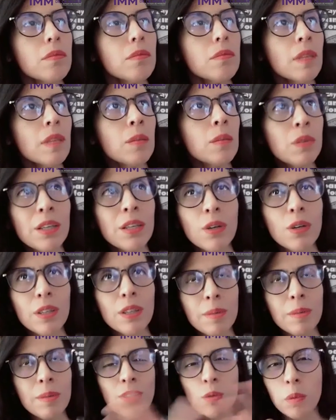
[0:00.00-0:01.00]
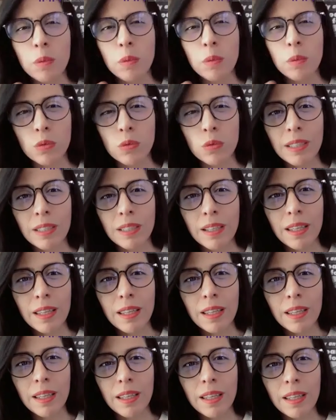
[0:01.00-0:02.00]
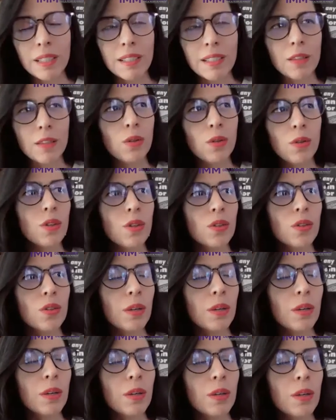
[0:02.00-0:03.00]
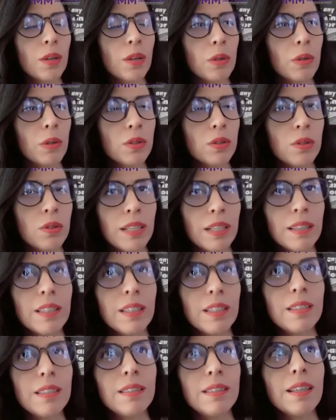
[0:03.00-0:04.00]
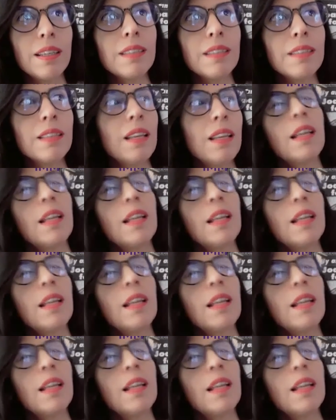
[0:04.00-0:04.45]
te digo, además tuvimos una serie de conversatorios, encuentros con artistas,